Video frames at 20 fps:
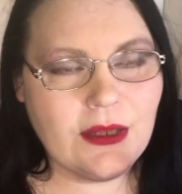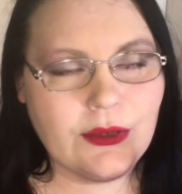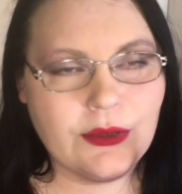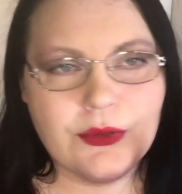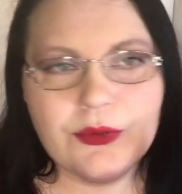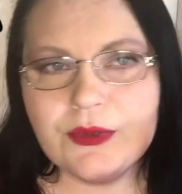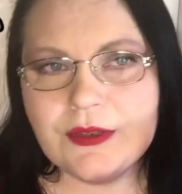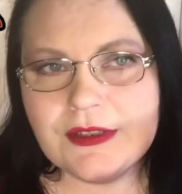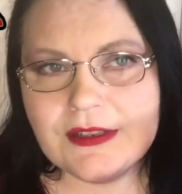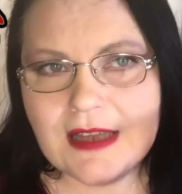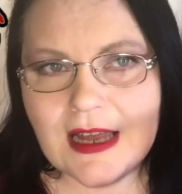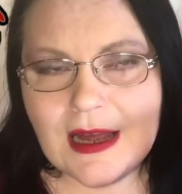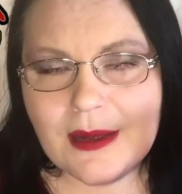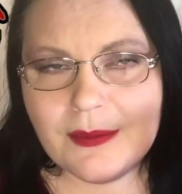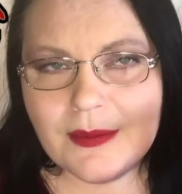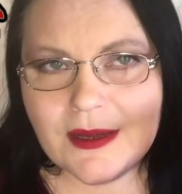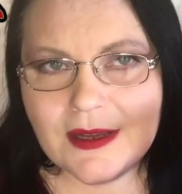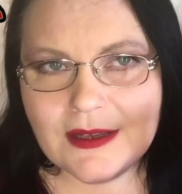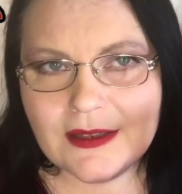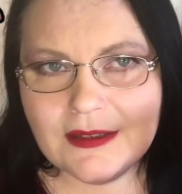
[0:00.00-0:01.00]
Но
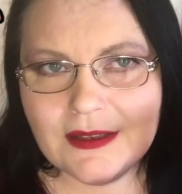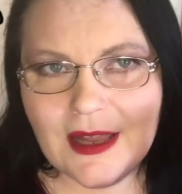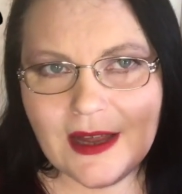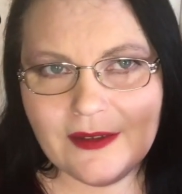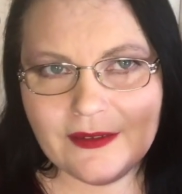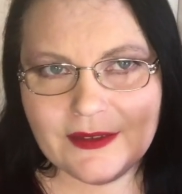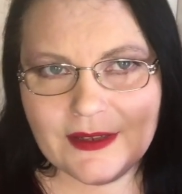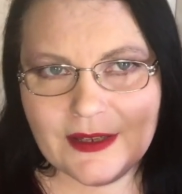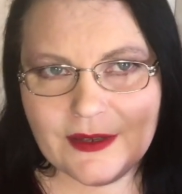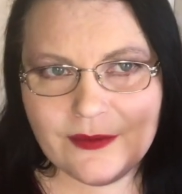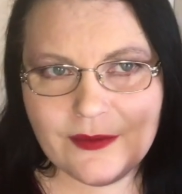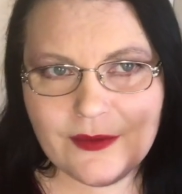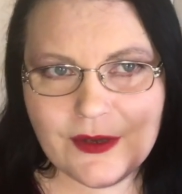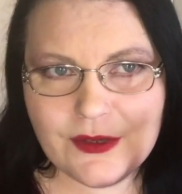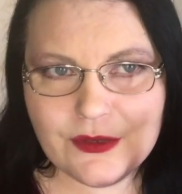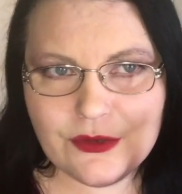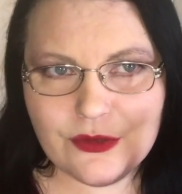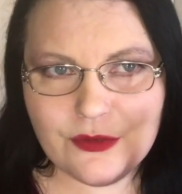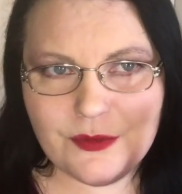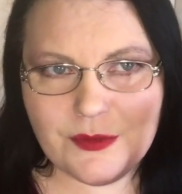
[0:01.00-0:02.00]
самая главная его
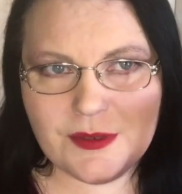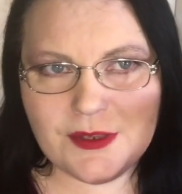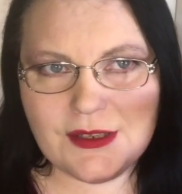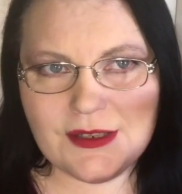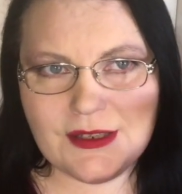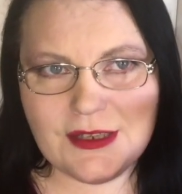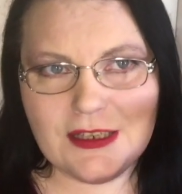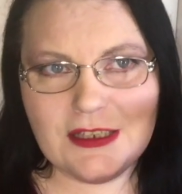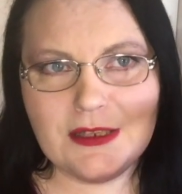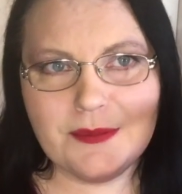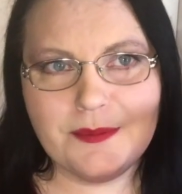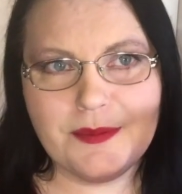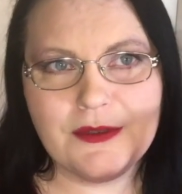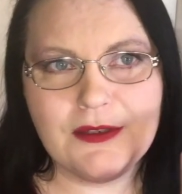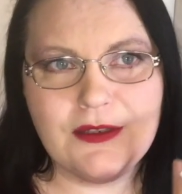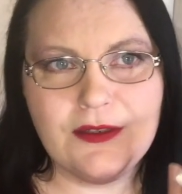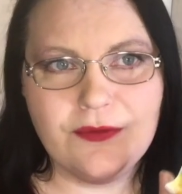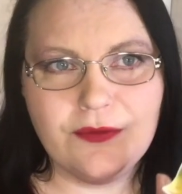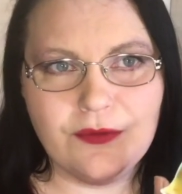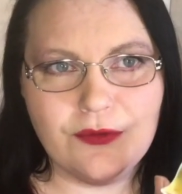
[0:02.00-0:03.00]
особенность – это
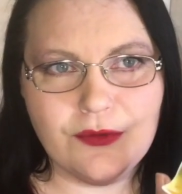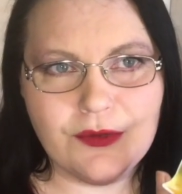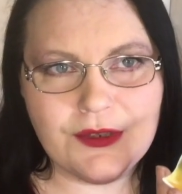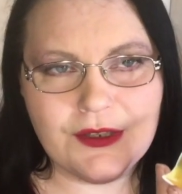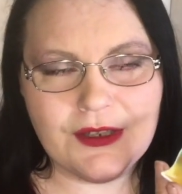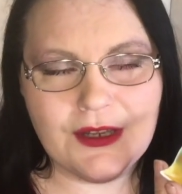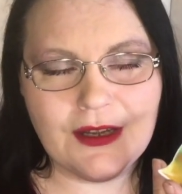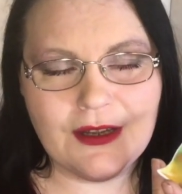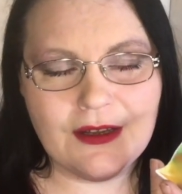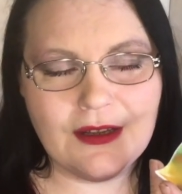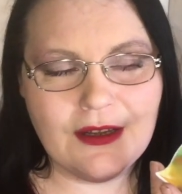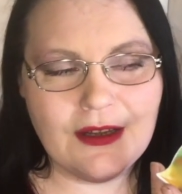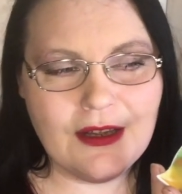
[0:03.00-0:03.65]
послевкусие.